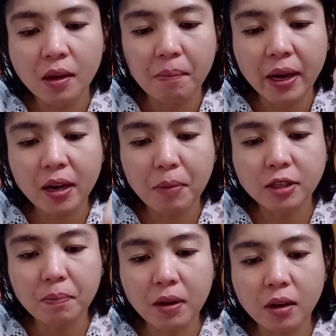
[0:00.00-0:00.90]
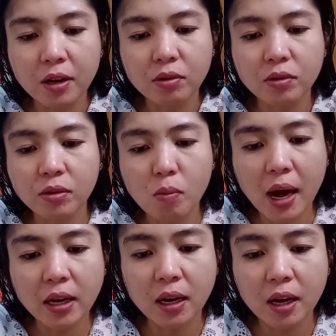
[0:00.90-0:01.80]
Mahirap kasi pag ano,
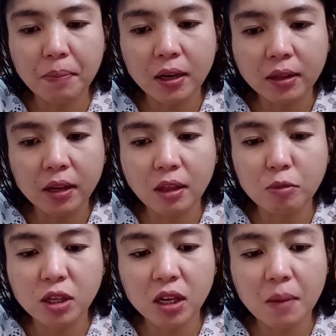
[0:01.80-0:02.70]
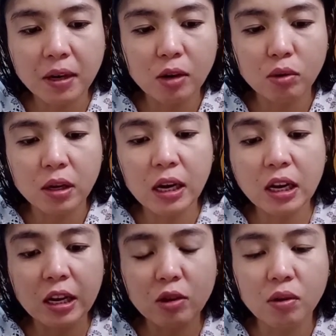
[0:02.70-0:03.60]
kumain agad pagdating tapos hindi ka pa
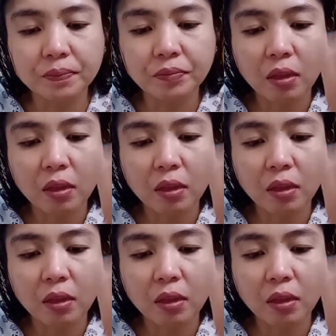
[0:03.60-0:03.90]
naliligo.